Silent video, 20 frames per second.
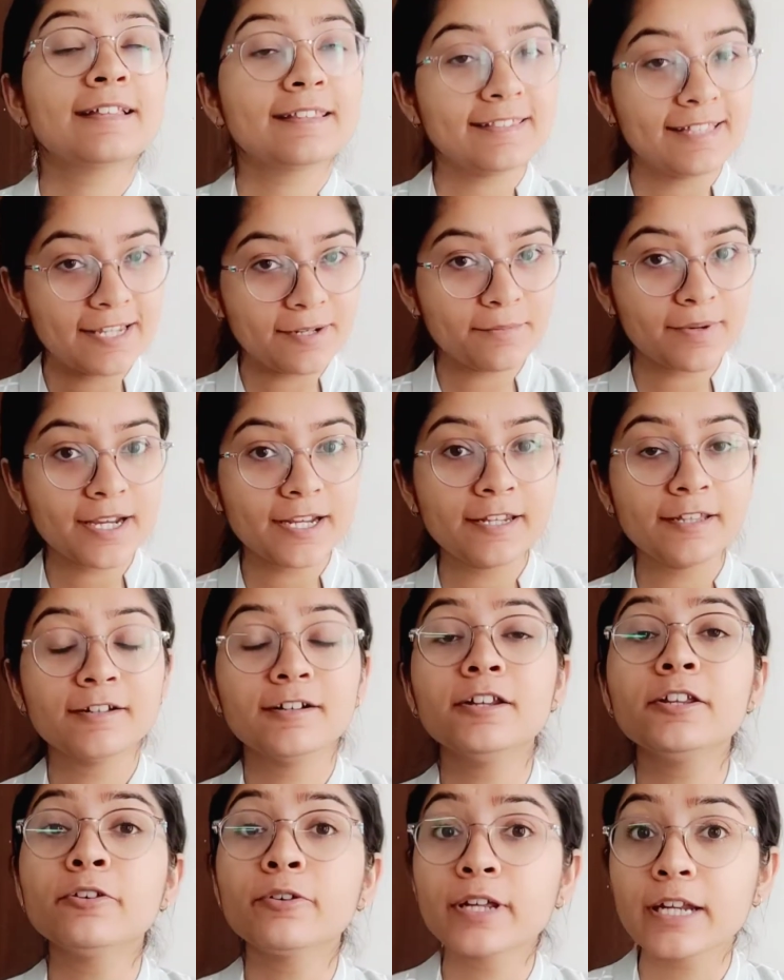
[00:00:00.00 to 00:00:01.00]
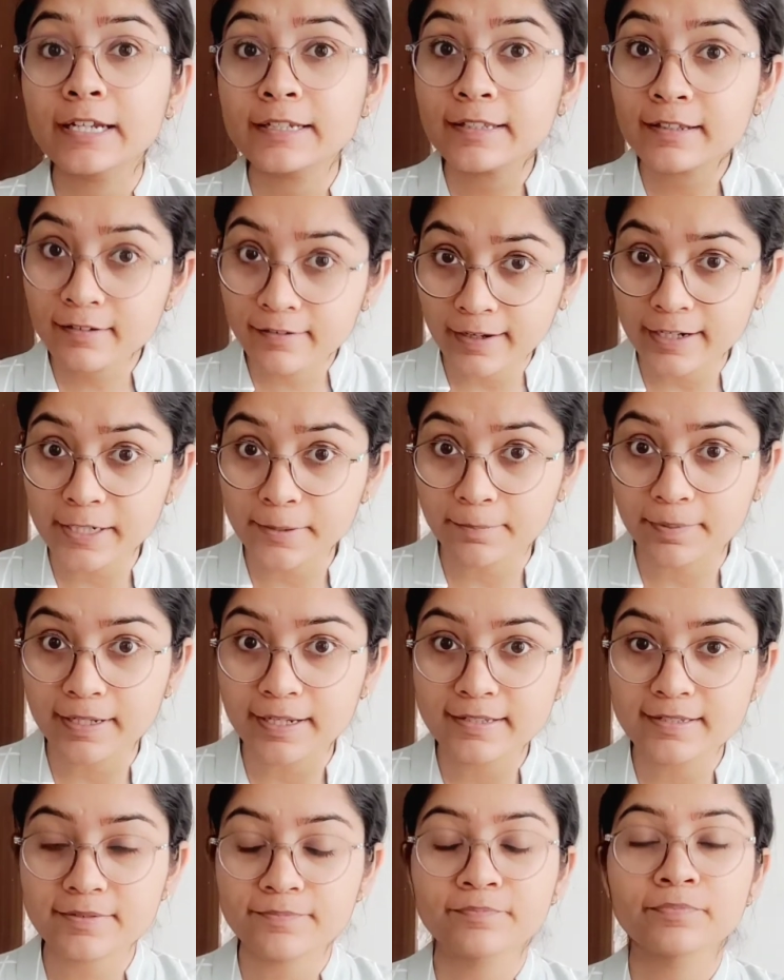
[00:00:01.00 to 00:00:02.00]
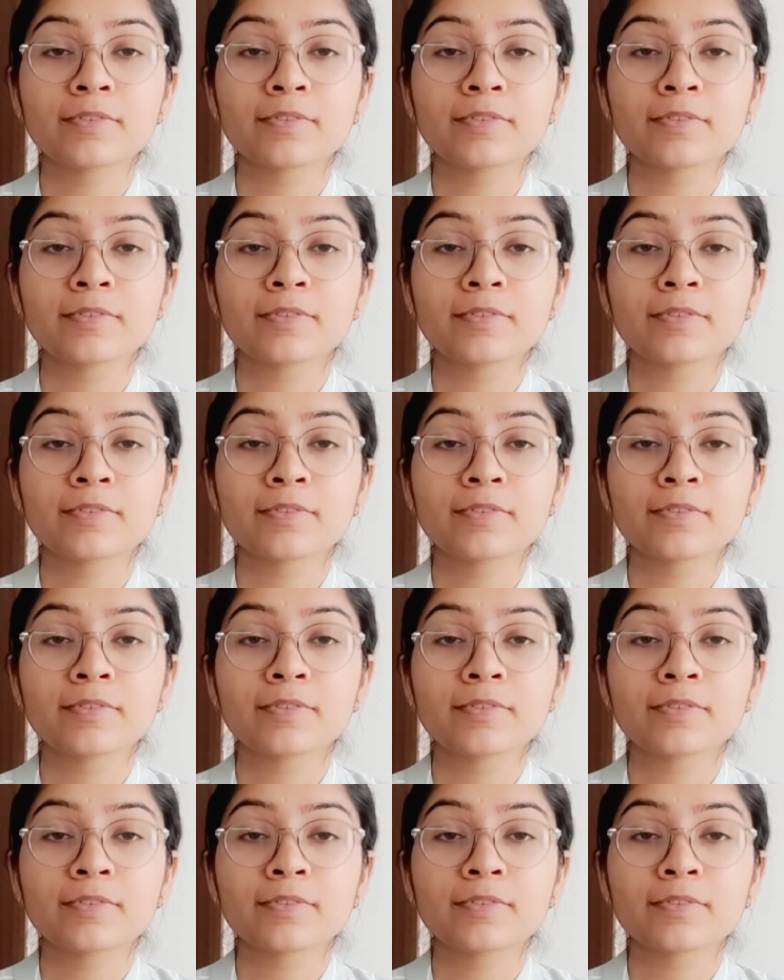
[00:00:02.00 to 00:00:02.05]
देन माई डियर यू आर एट द राइट प्लेस